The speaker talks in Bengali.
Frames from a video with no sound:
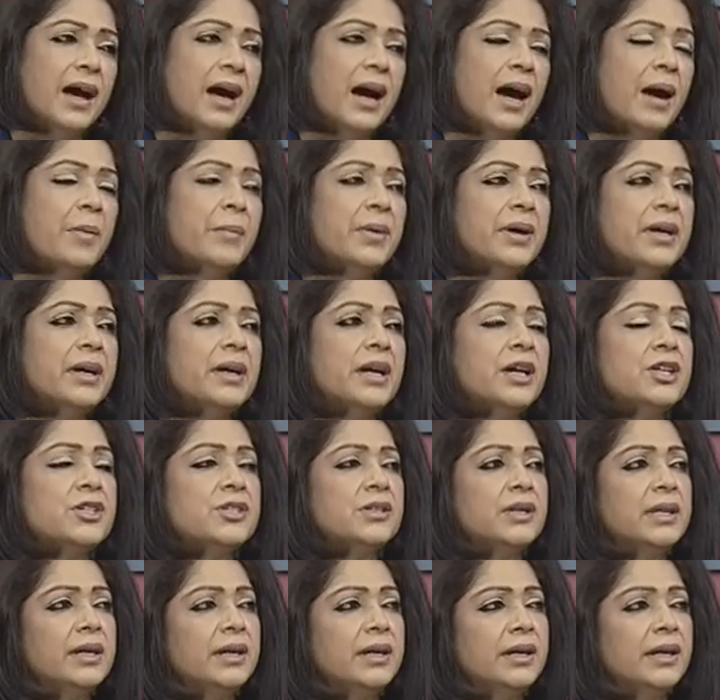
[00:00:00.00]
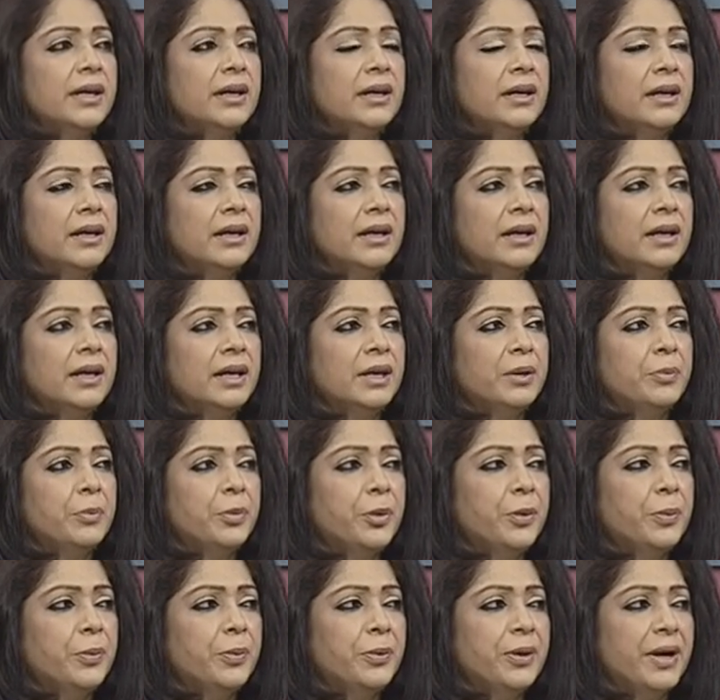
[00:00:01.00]
আমার আসলে কি
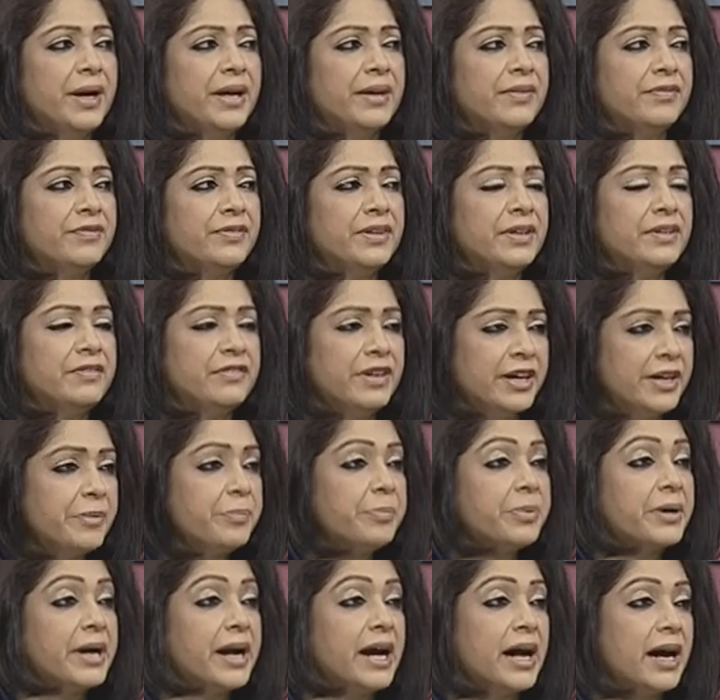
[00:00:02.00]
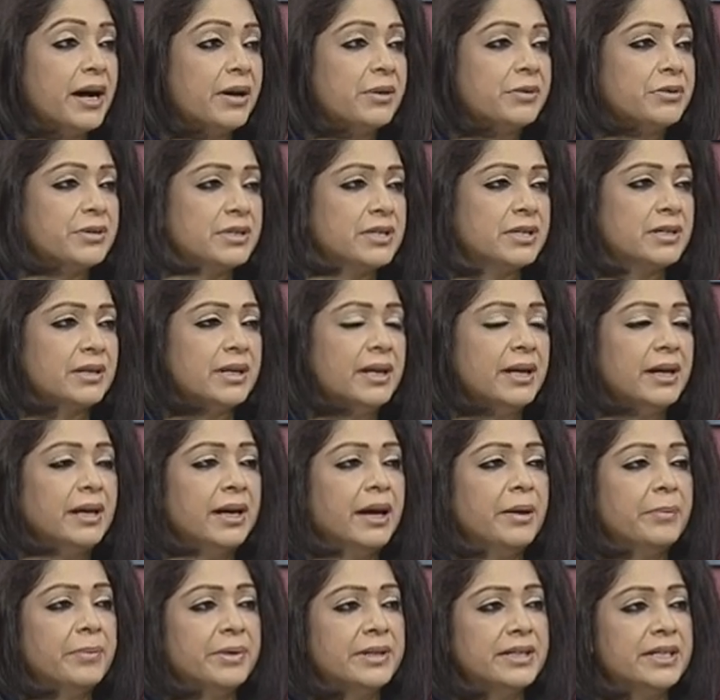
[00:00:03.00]
বলবো আই ফিল ভেরি প্রাউড হ্যাঁ
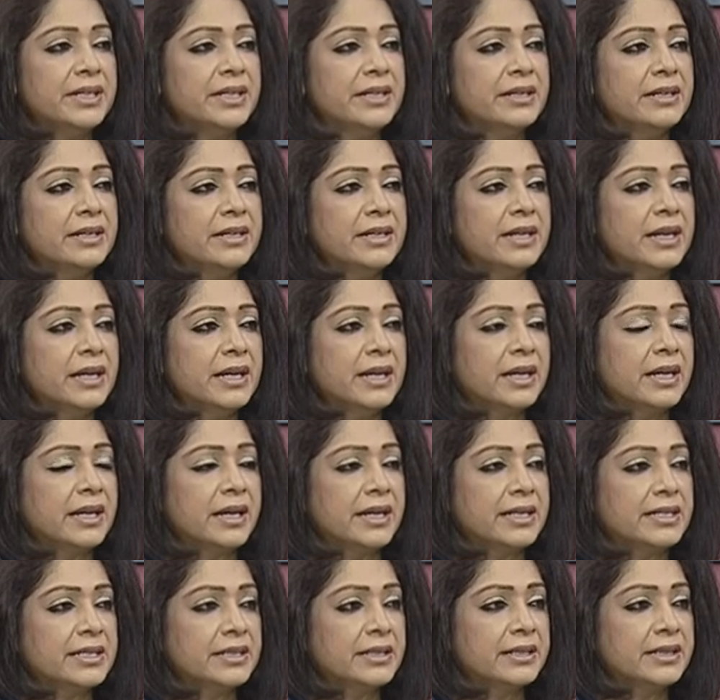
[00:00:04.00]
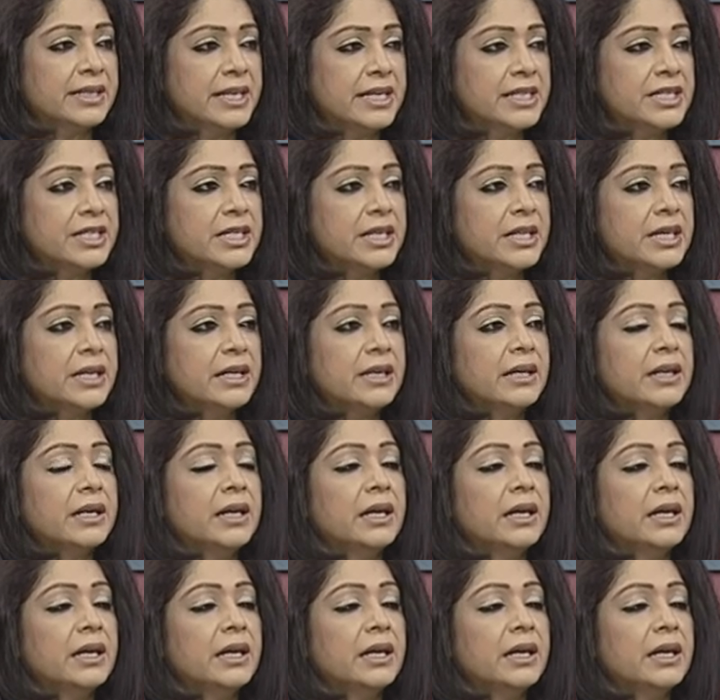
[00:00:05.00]
আমাদের একটা দেশের